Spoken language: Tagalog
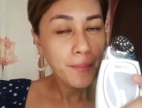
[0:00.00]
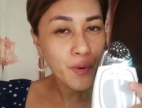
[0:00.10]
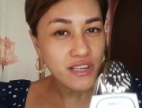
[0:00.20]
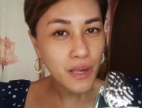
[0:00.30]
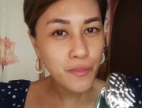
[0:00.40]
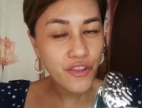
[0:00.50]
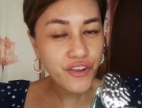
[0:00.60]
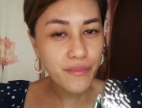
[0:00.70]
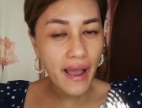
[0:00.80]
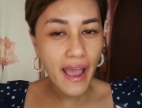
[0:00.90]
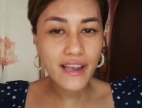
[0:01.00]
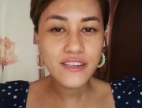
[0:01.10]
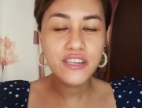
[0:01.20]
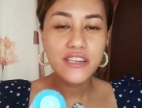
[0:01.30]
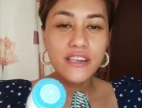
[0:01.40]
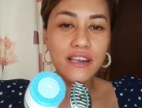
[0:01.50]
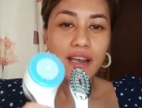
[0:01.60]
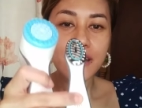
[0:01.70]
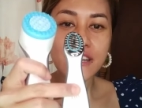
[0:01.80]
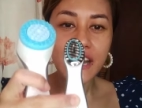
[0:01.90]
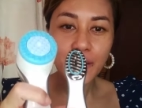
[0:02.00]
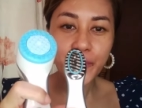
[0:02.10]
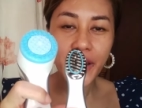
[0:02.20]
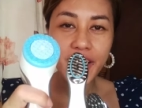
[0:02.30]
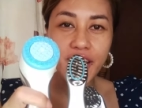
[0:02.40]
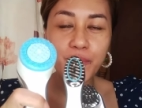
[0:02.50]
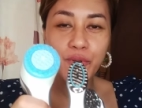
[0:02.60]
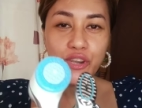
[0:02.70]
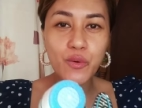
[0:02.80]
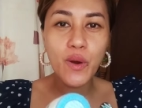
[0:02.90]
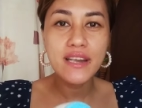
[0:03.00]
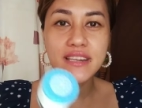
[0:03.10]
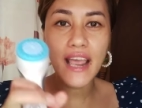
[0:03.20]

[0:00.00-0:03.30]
portable thermage, skin brightening beauty wand,